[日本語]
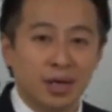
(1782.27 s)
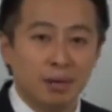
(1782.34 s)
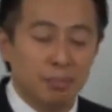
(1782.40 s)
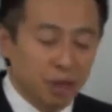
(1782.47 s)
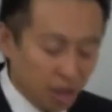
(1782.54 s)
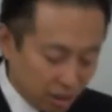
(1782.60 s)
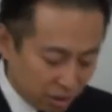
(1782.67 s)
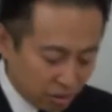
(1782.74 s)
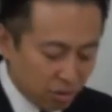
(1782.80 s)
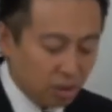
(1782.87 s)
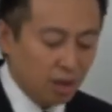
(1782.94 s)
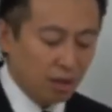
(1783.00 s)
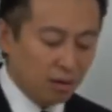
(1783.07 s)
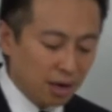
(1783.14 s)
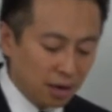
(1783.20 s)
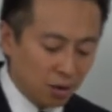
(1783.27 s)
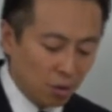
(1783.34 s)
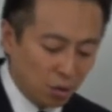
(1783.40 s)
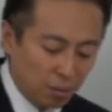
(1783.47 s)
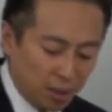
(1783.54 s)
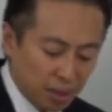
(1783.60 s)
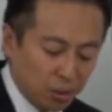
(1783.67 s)
見て作ってるから
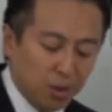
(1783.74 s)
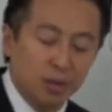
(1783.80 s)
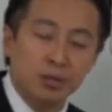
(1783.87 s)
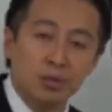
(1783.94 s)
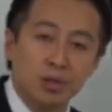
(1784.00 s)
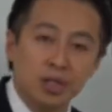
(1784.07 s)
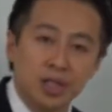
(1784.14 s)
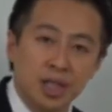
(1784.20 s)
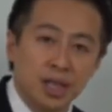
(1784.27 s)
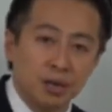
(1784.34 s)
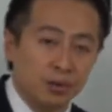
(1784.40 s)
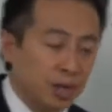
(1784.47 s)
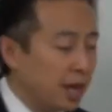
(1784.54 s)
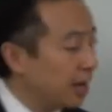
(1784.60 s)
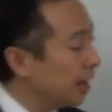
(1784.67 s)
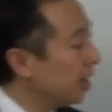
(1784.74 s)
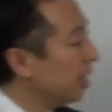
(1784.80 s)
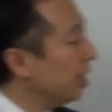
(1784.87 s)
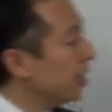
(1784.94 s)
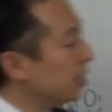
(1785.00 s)
ここマトリックス組織なので